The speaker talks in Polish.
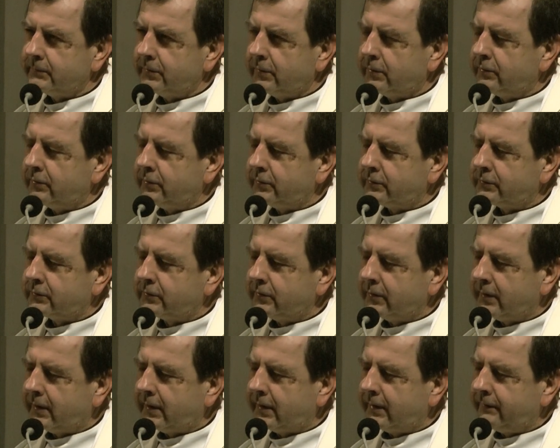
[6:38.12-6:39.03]
On
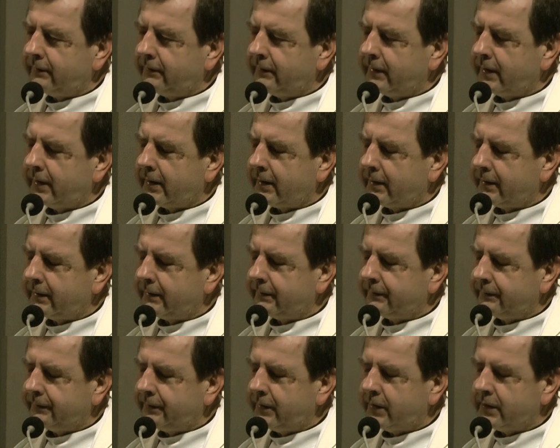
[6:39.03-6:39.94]
doskonale wie,
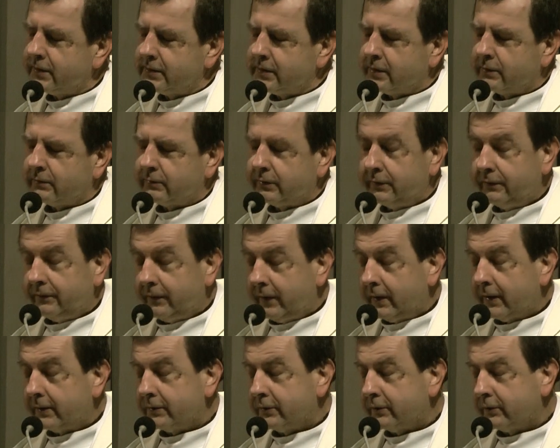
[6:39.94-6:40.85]
wiedział i
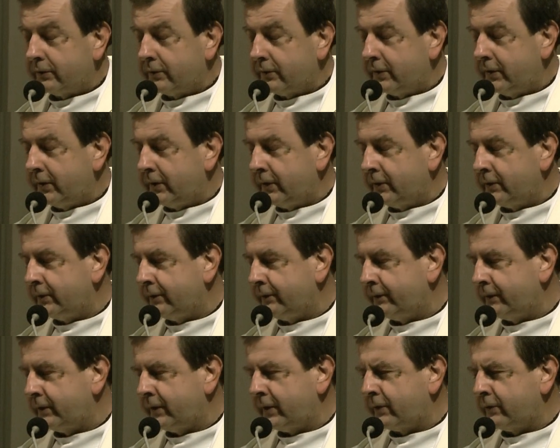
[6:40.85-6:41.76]
wie, co kryje się
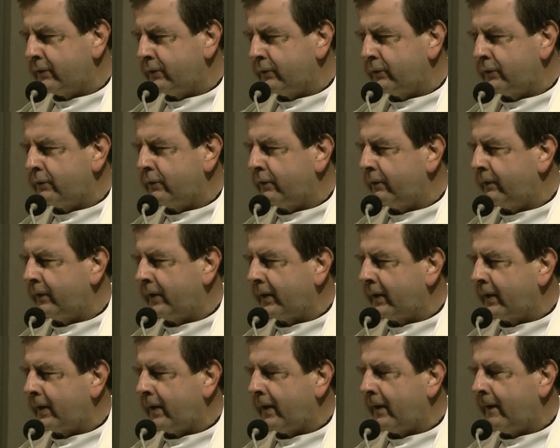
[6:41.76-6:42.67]
w sercu
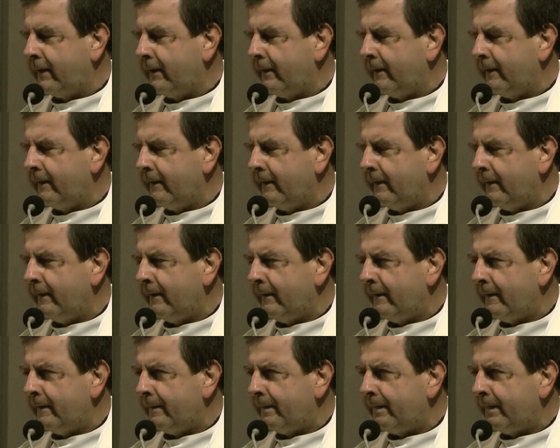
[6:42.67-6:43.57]
człowieka.
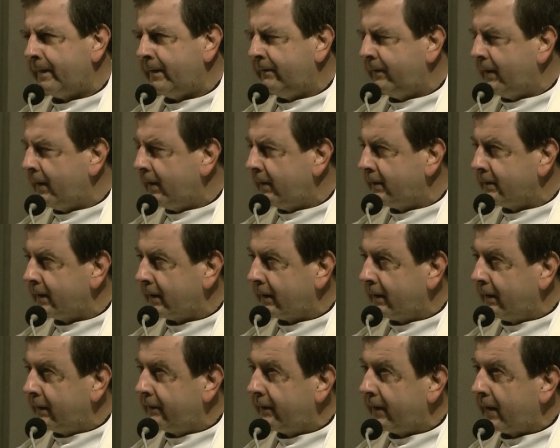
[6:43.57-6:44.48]
I wiele jest
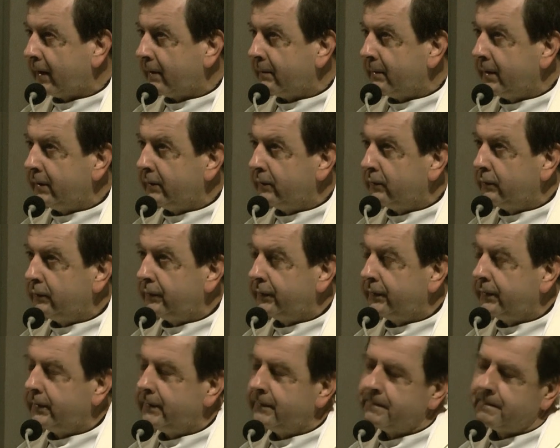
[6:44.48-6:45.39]
takich
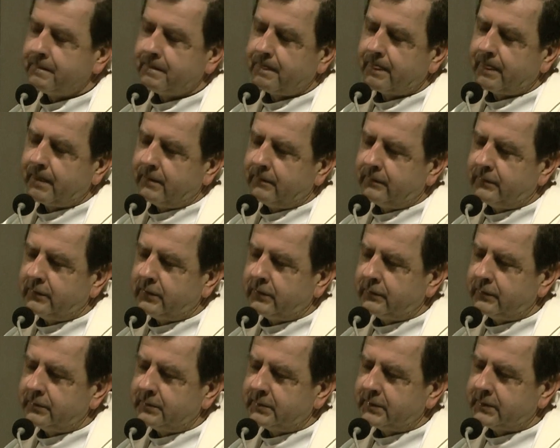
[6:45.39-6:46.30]
fragmentów w
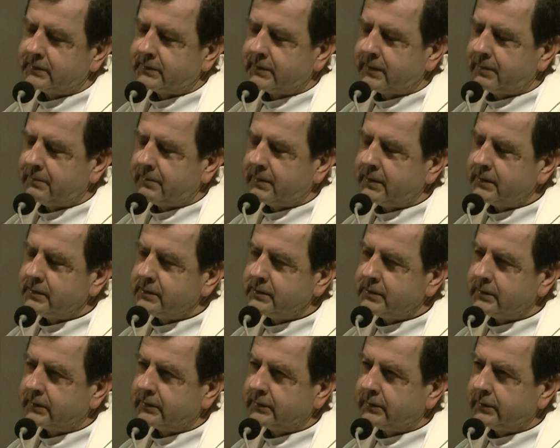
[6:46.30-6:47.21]
Nowym
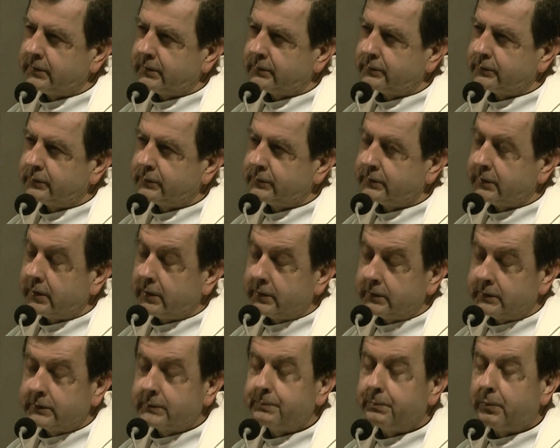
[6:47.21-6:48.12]
Testamencie, gdzie Jezus
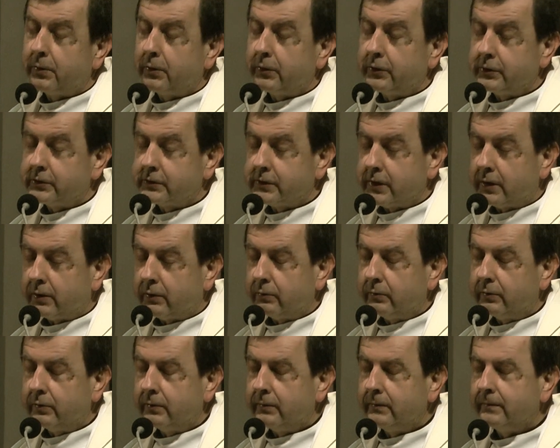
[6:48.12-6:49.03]
spojrzał,
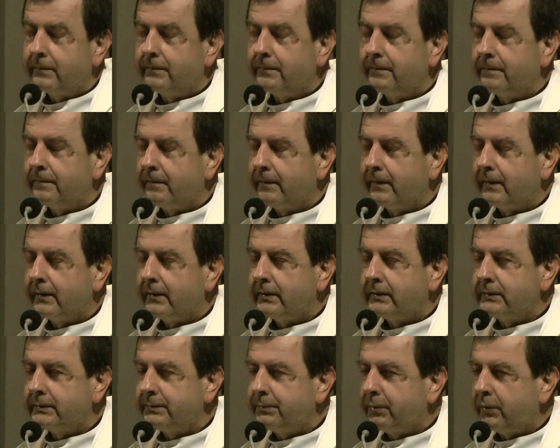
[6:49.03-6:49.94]

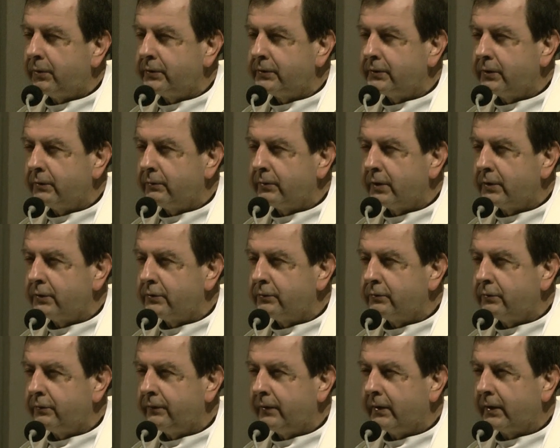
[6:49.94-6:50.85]
spojrzał na
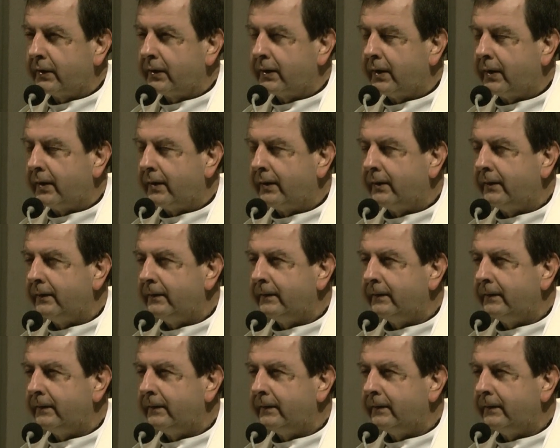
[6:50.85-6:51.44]
człowieka.